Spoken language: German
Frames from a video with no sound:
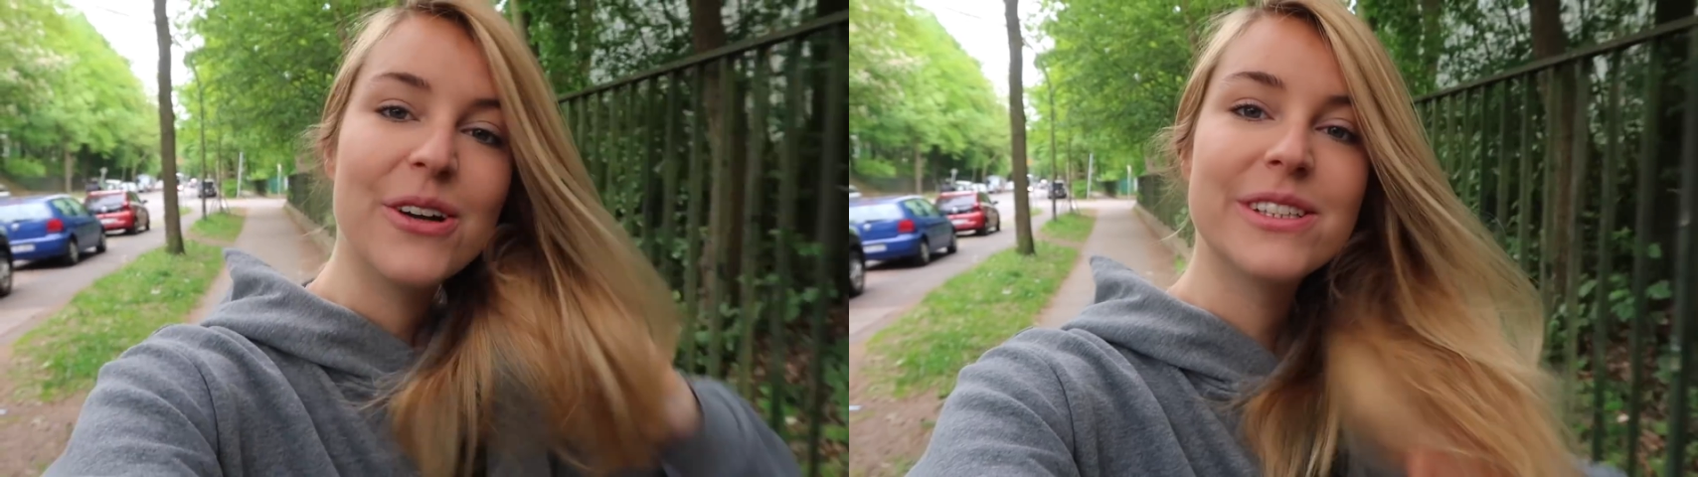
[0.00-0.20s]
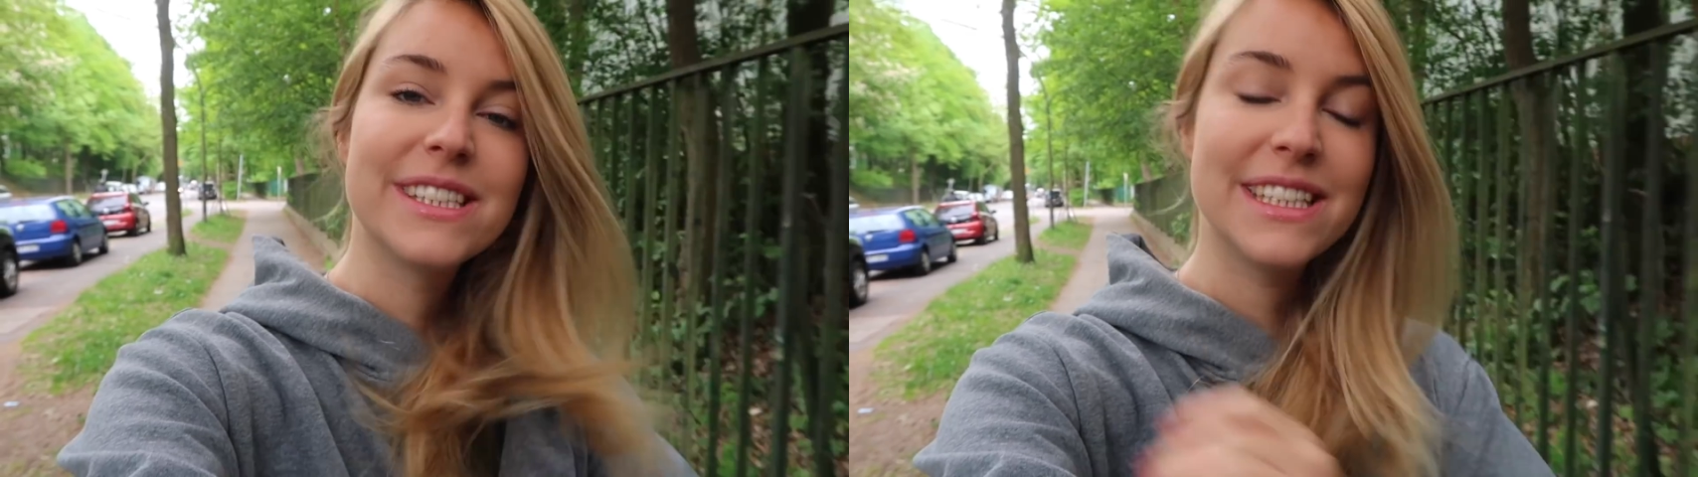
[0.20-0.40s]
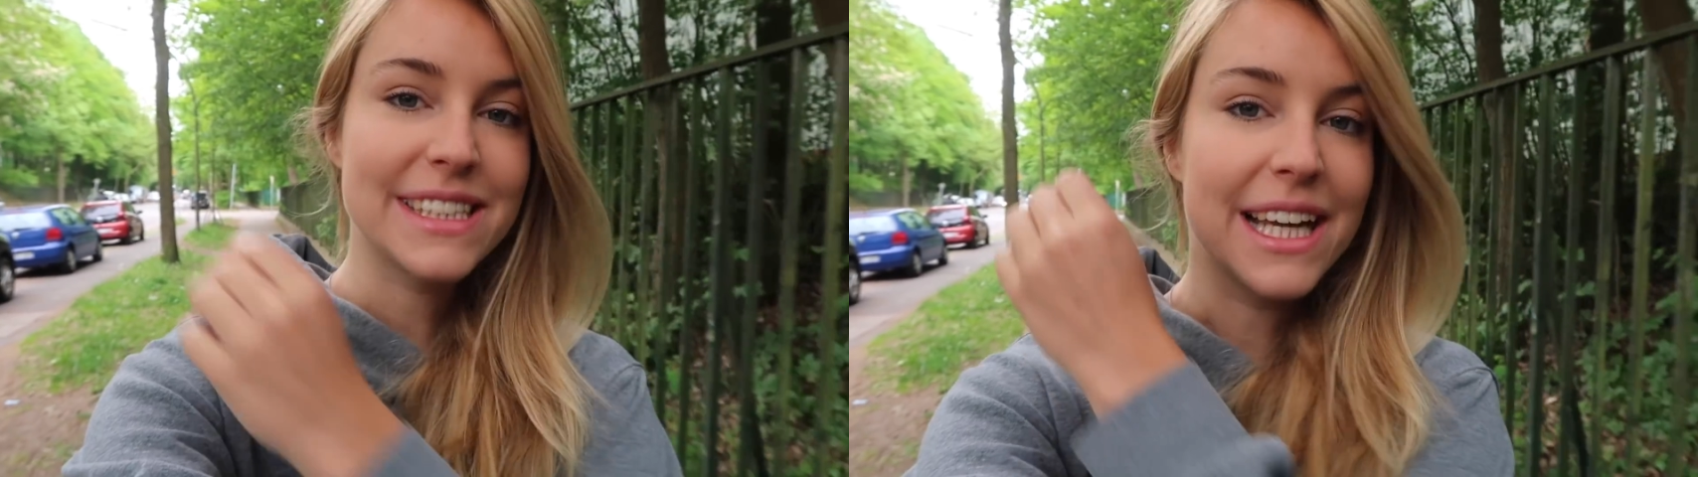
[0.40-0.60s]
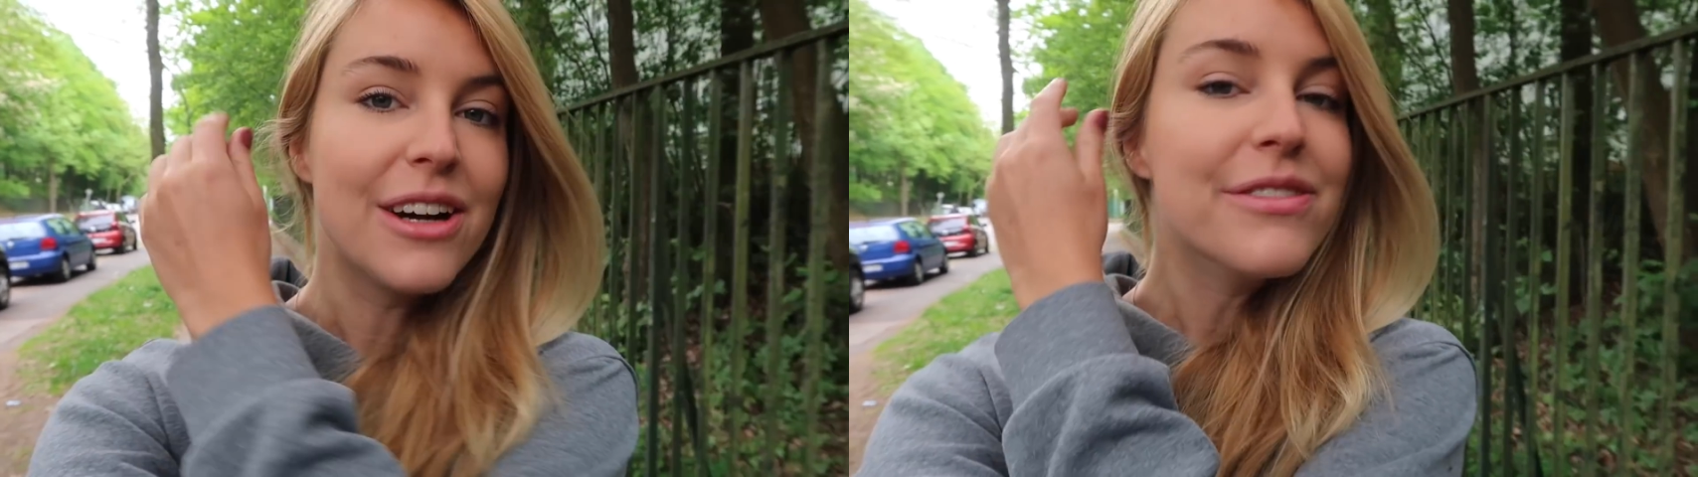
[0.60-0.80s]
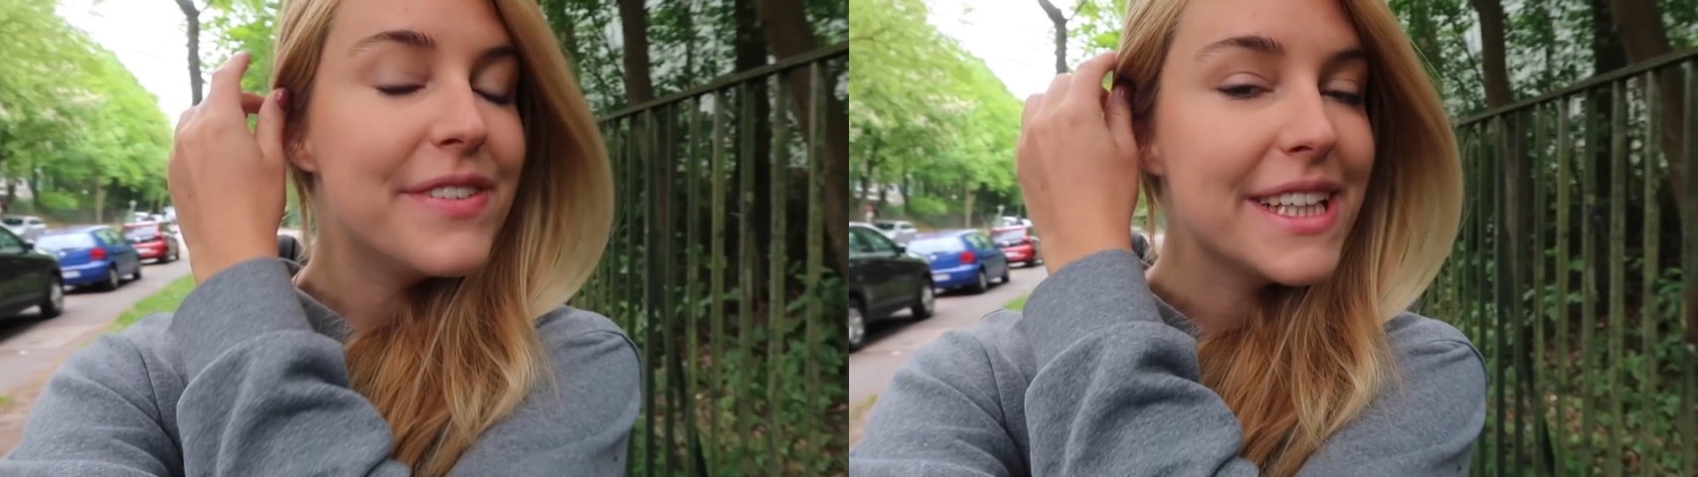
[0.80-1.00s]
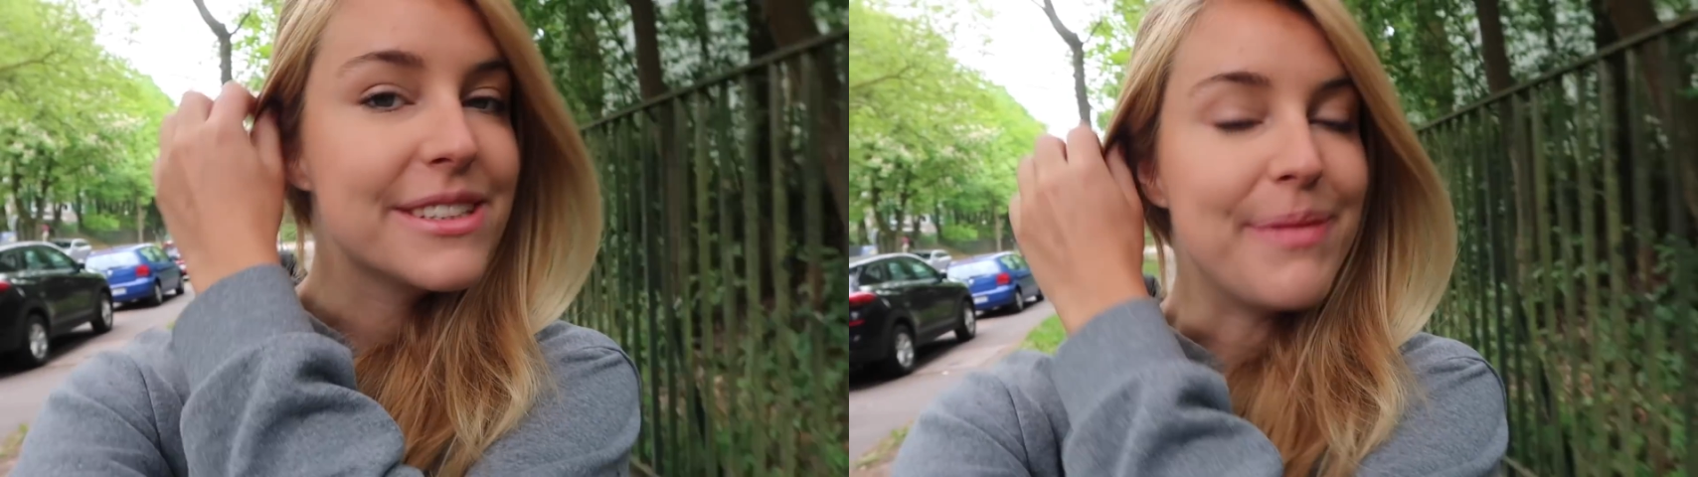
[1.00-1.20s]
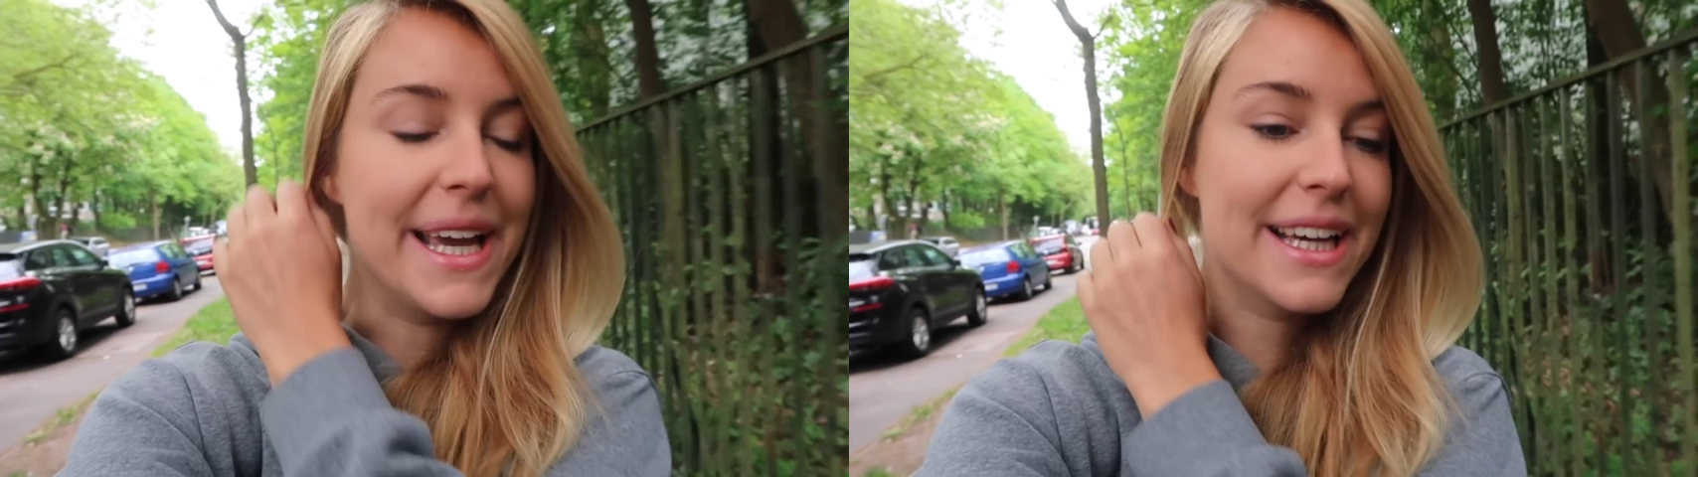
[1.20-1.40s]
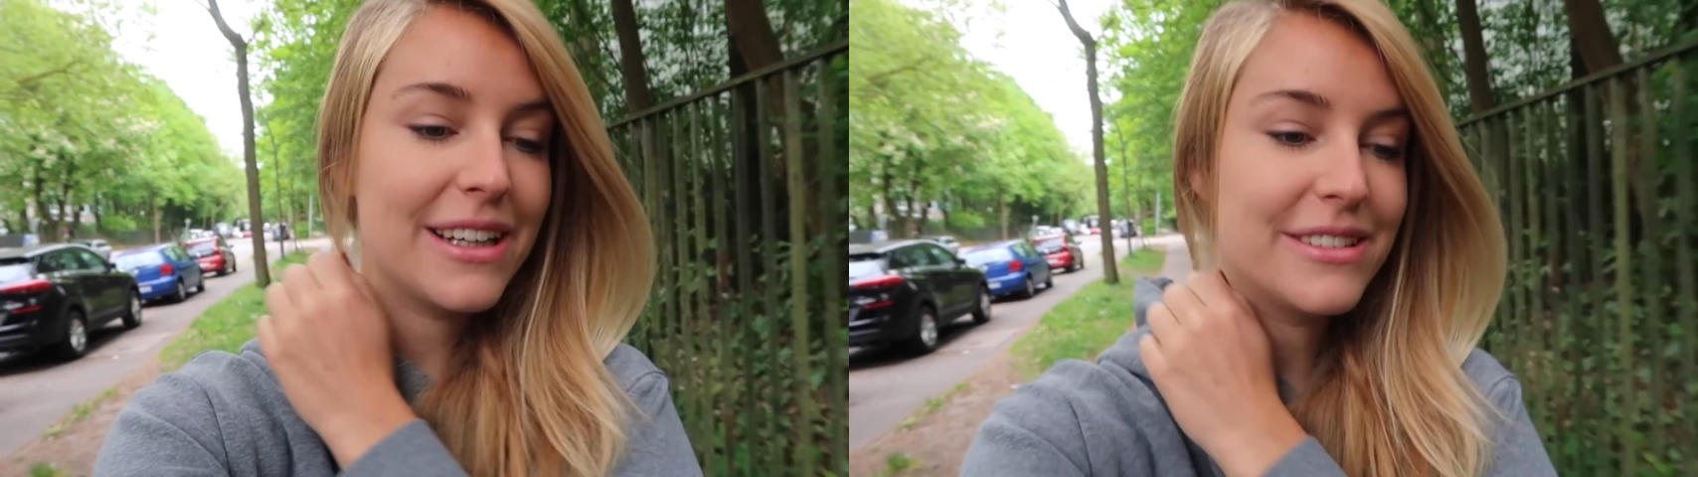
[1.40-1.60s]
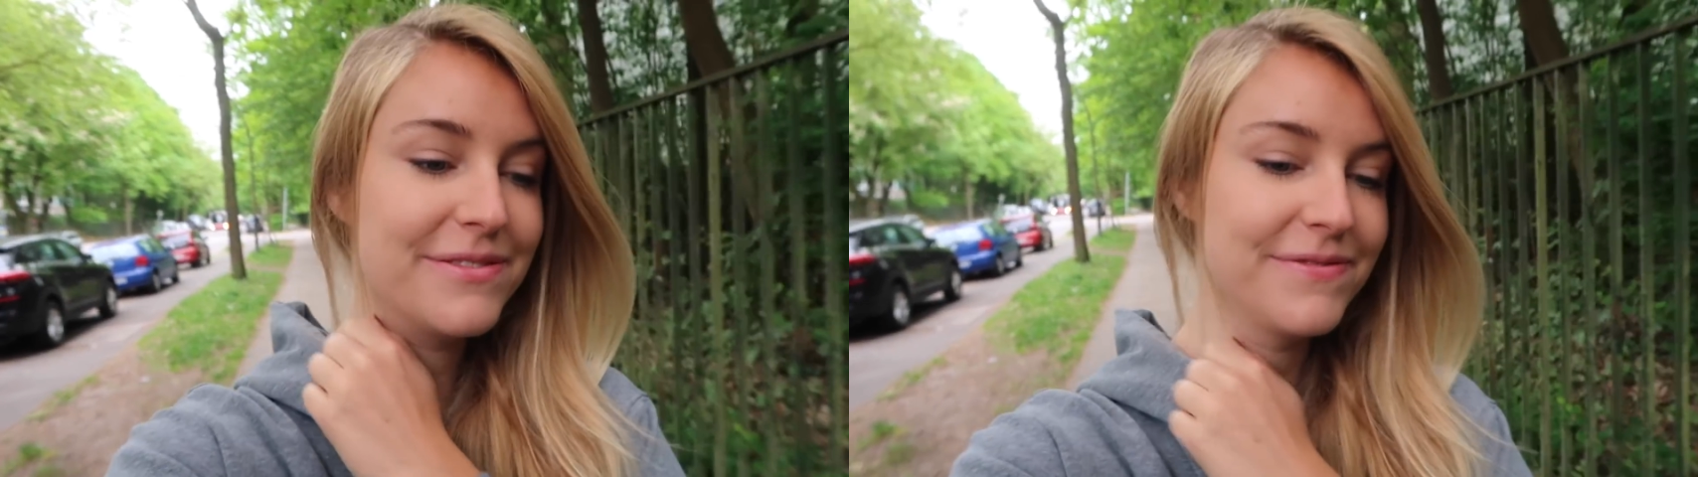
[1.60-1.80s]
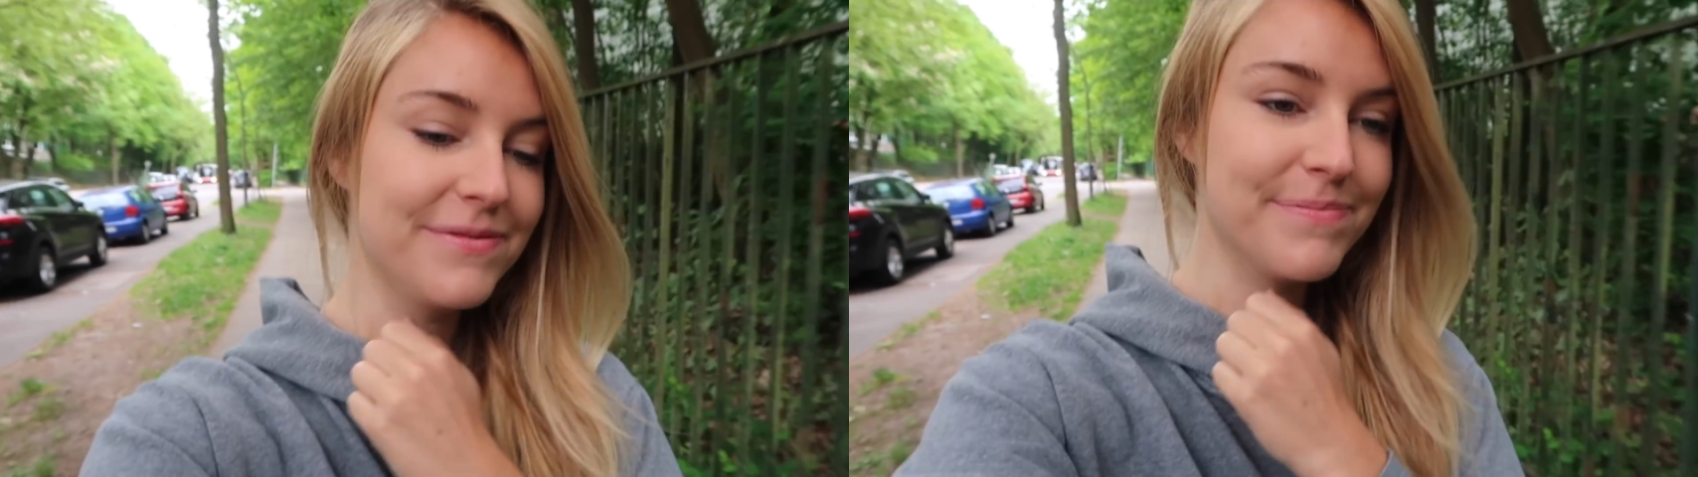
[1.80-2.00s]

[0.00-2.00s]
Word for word: und sind jetzt gerade auf dem Weg zum Einkaufen,